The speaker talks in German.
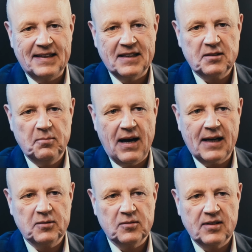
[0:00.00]
das
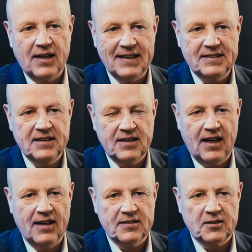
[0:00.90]
macht uns
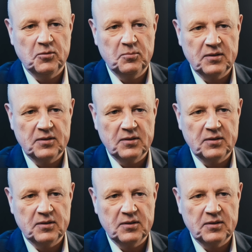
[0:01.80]
einzigartig und